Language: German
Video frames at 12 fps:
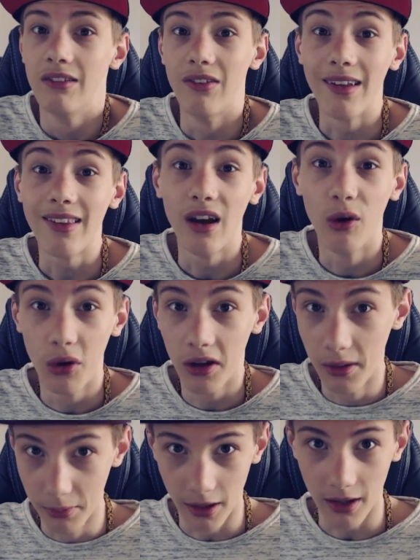was
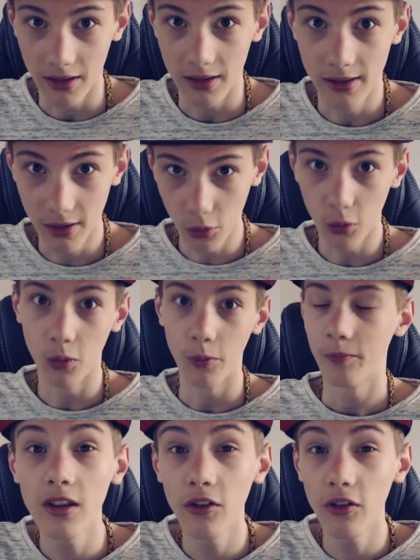auch immer. So.
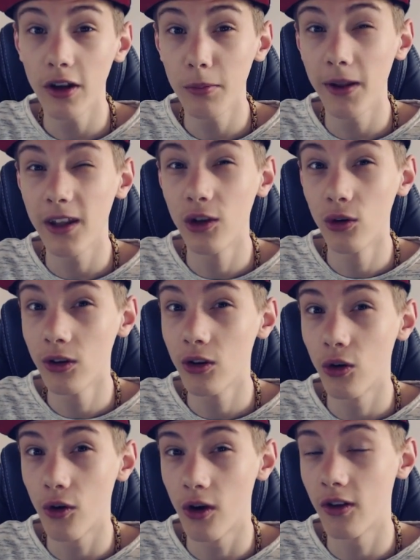Und dann fragt Black
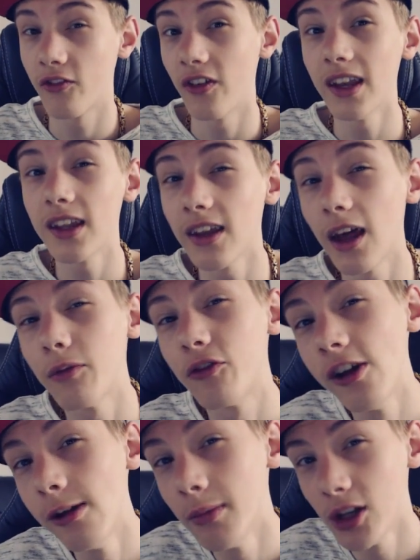Unicorn, wenn ich in einem
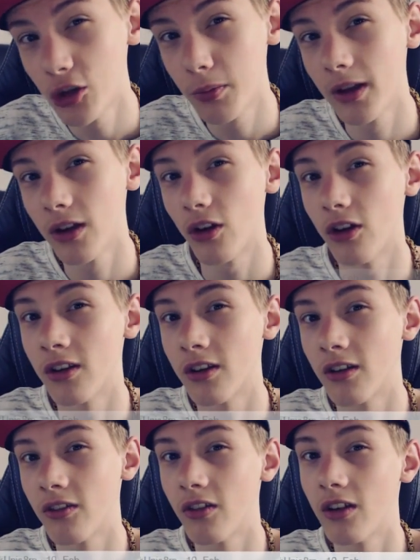Film mitspielen
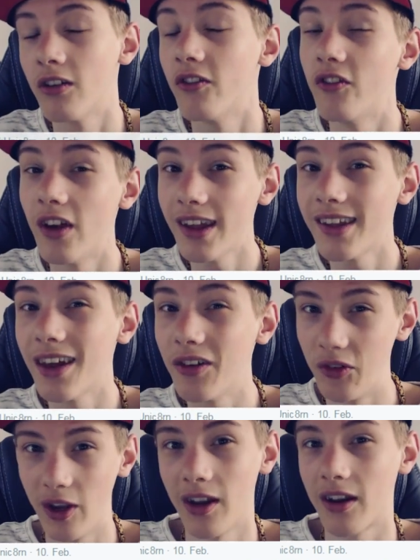könnte,
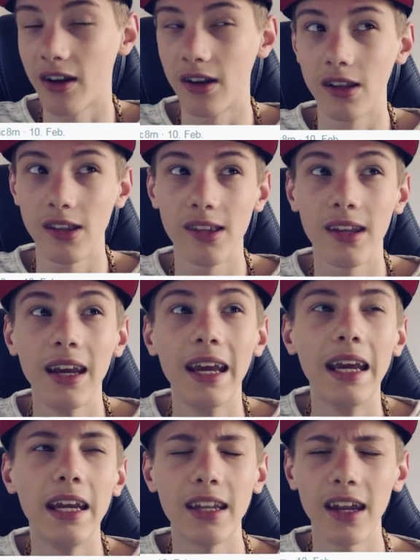welcher wäre es?
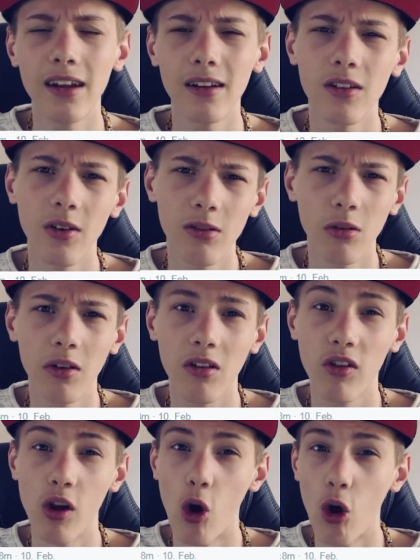Ich denke, es wäre
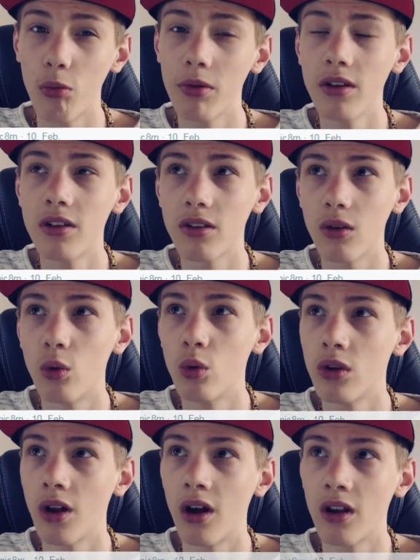sowas wie Hobbit
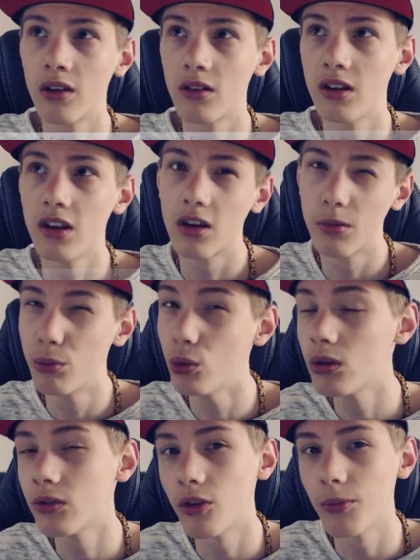oder die
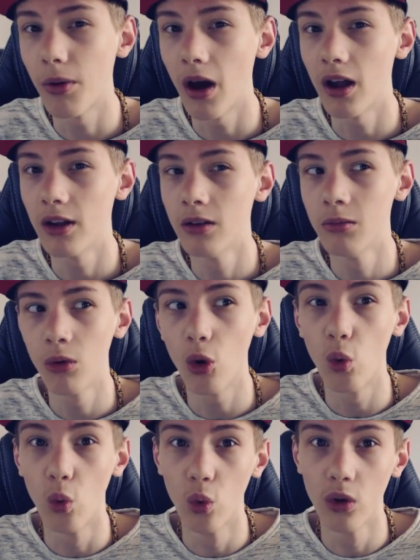Tribute von Panem
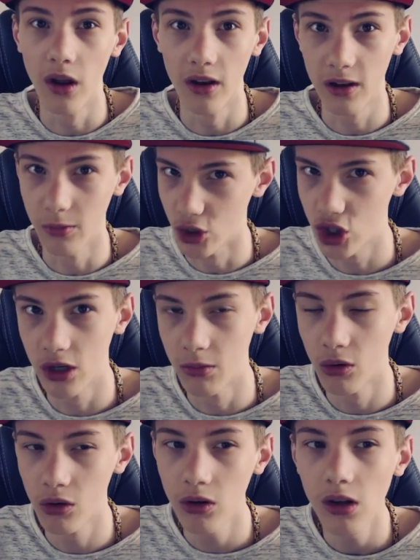oder die
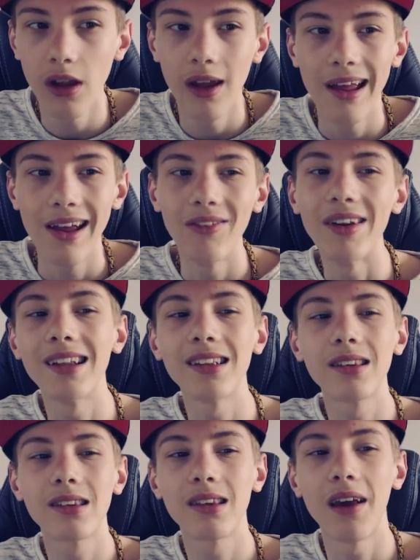Bestimmung, weil
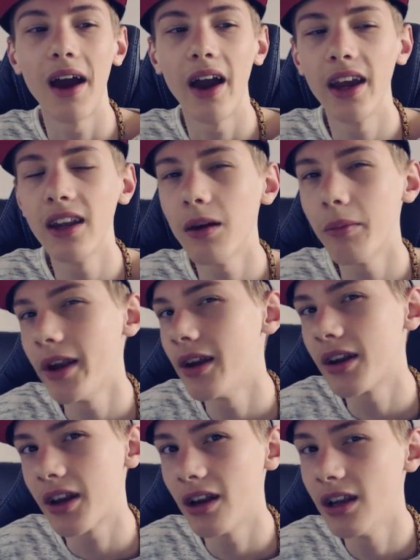das einer
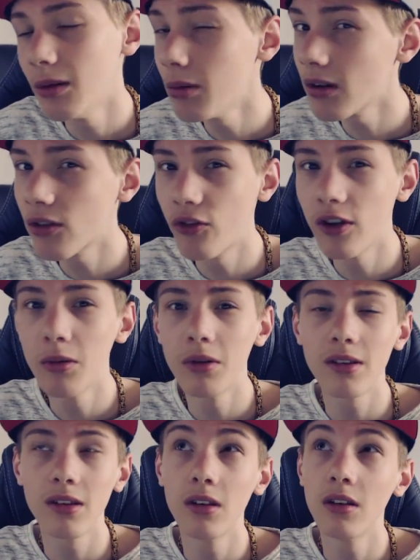meiner drei
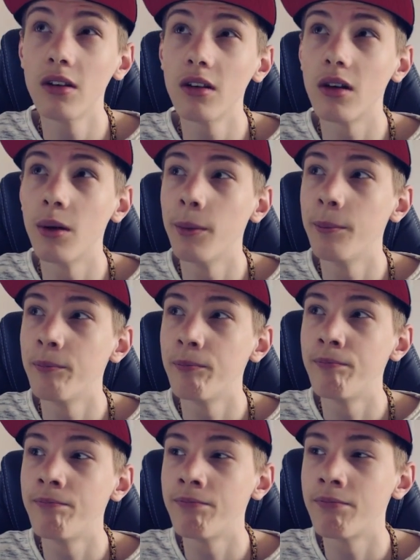Lieblingsfilme sind.
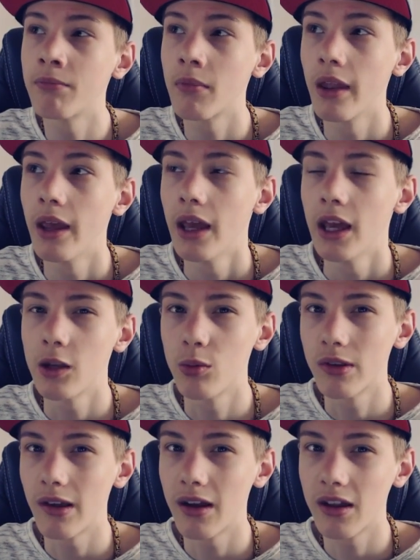Ähm, ich
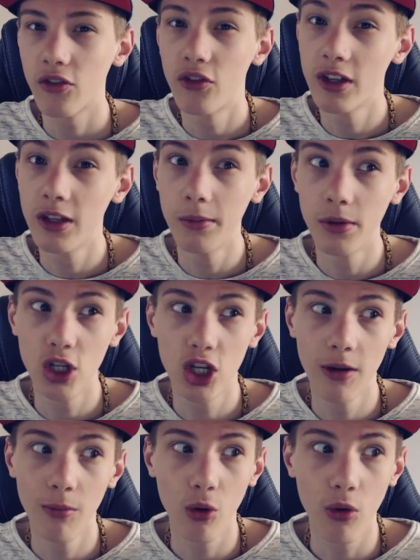muss sagen, ich finde die
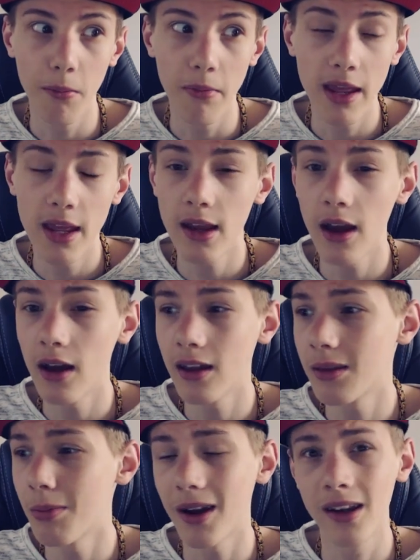Bestimmung mega,
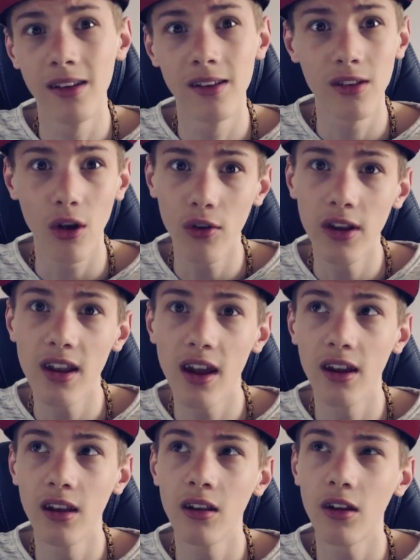ich mag die Story
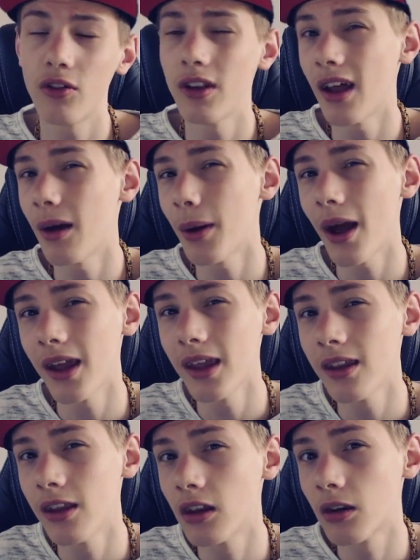dahinter, finde aber
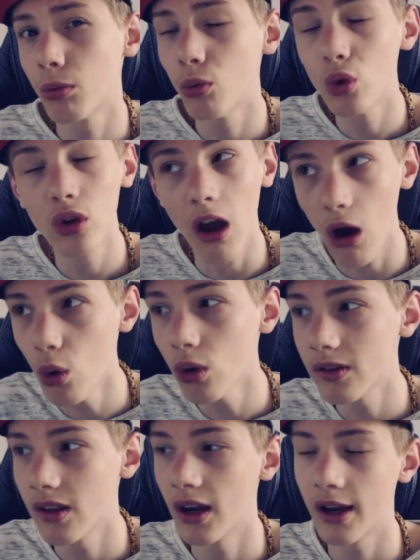eigentlich die Tribute
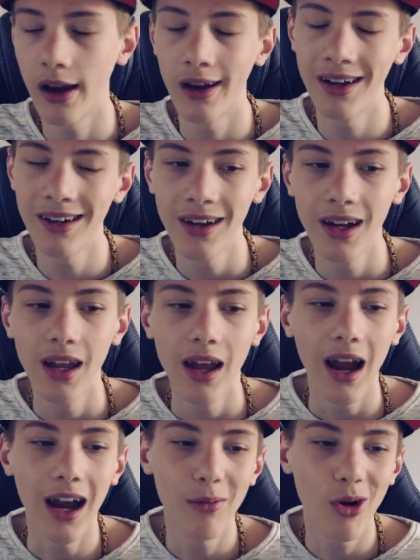auch sehr geil.
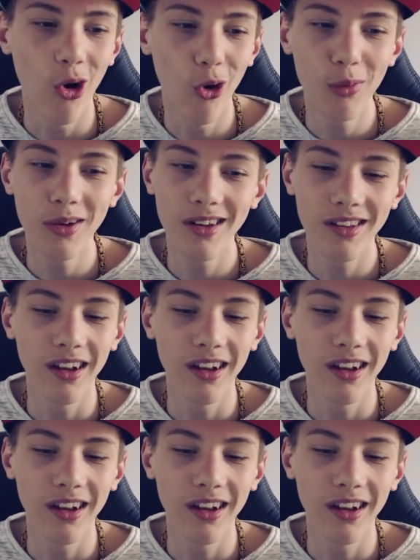Aber Hobbit